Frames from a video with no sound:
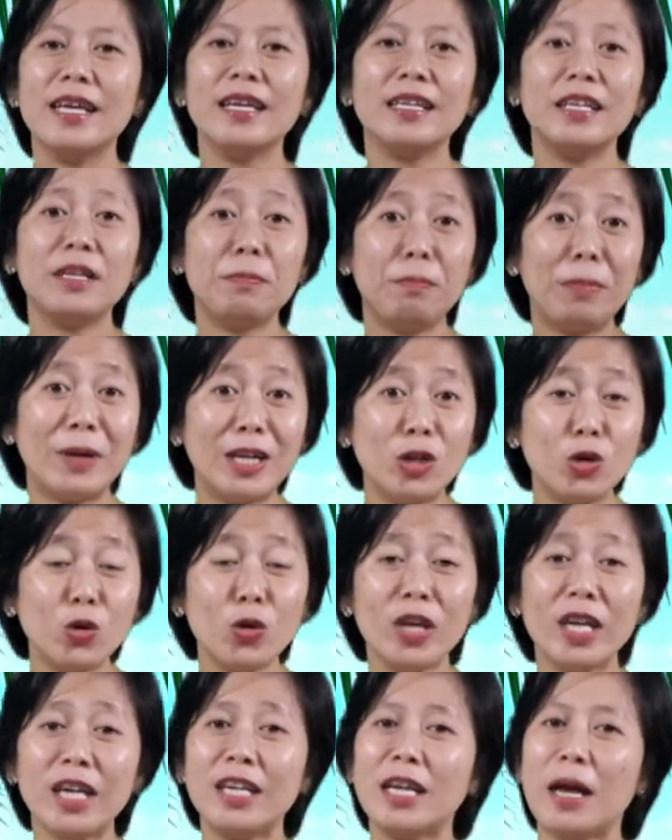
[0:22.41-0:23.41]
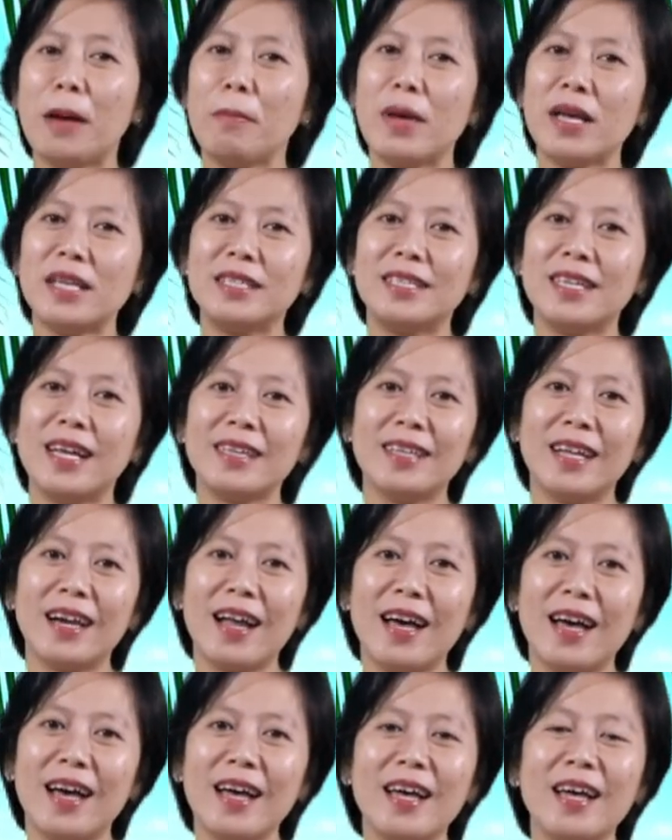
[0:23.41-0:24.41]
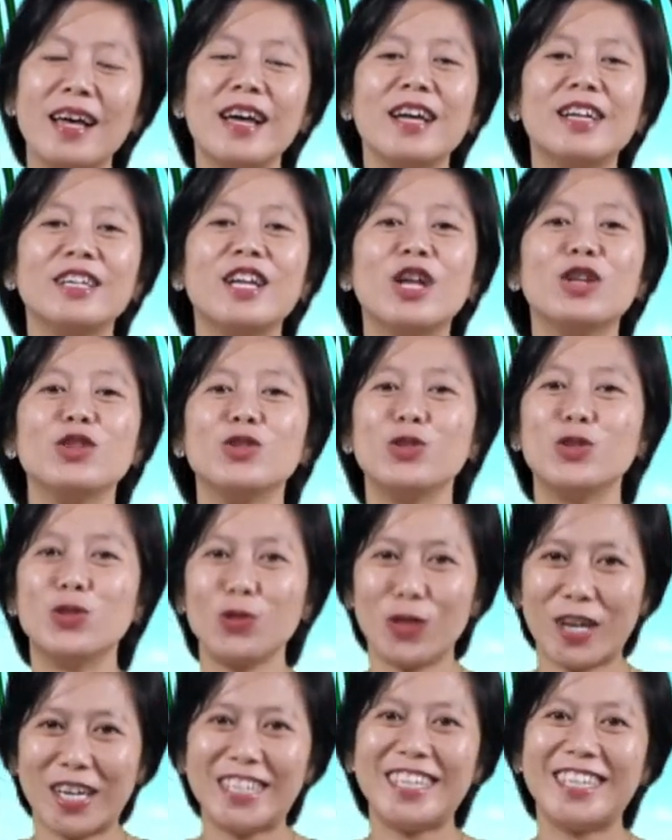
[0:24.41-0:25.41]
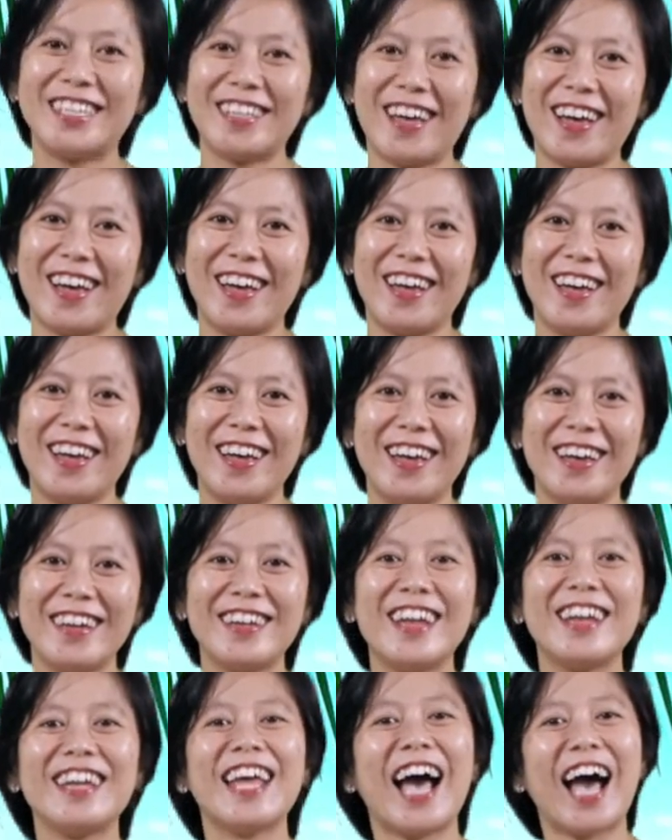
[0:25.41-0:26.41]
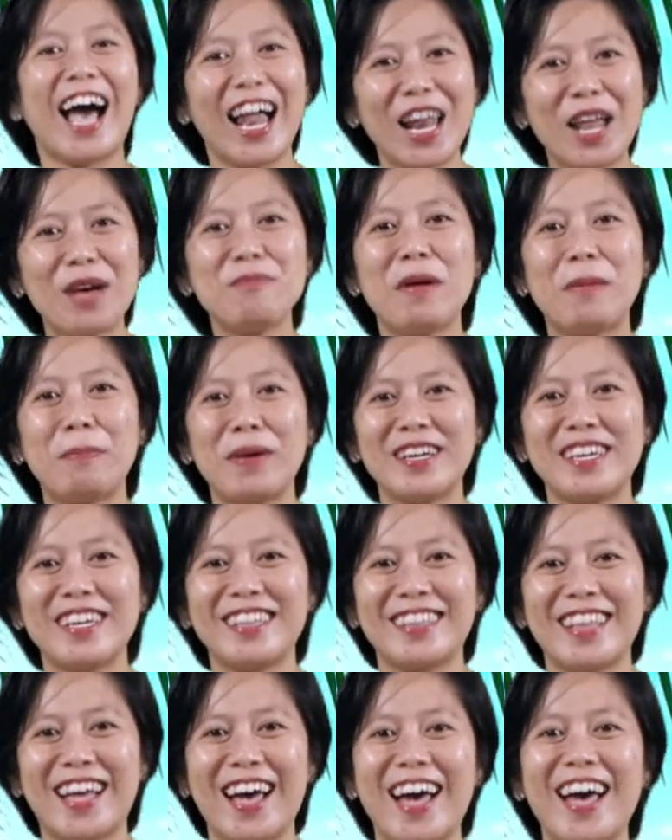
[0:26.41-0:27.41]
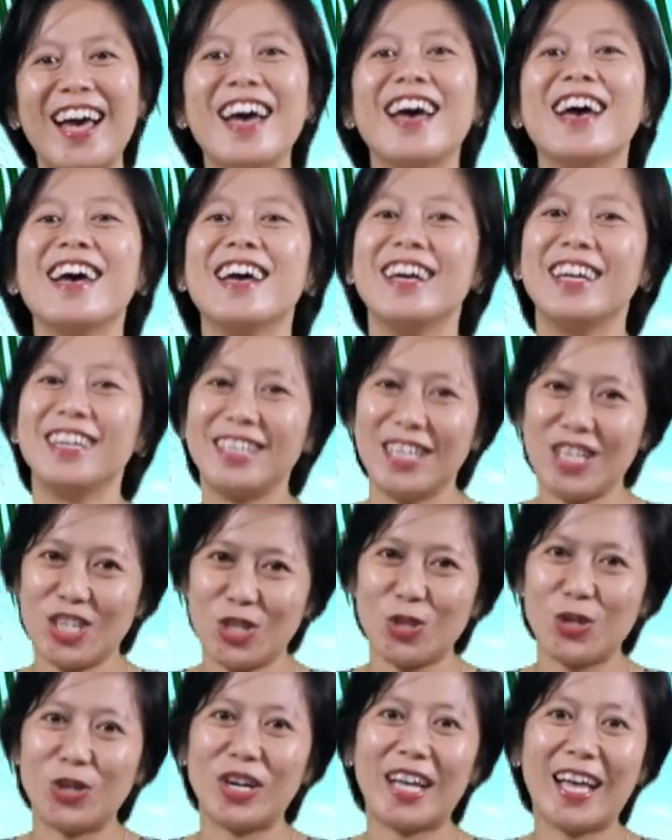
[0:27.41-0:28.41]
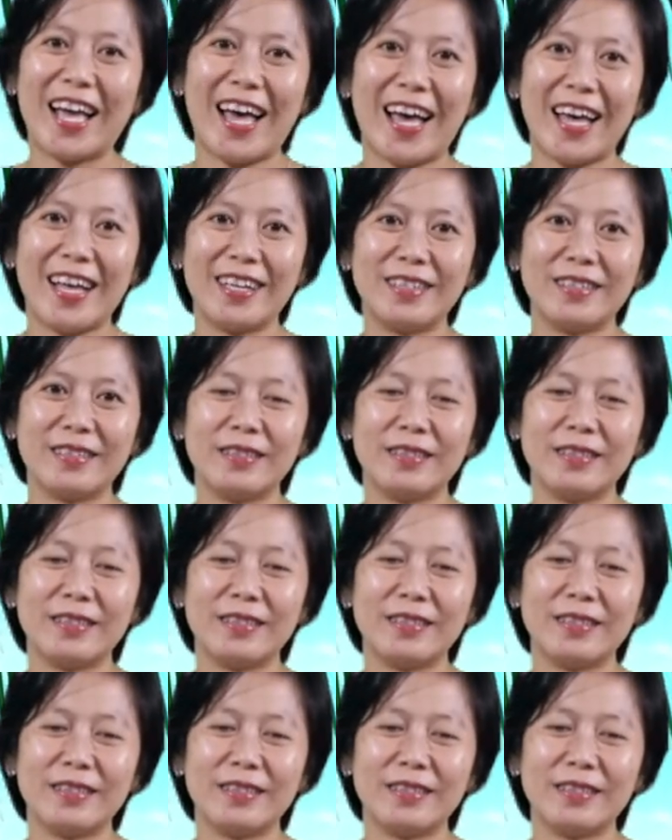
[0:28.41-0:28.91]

dipenuhi damai sejahtera dan sukacita dari Allah Bapa kita di sorga.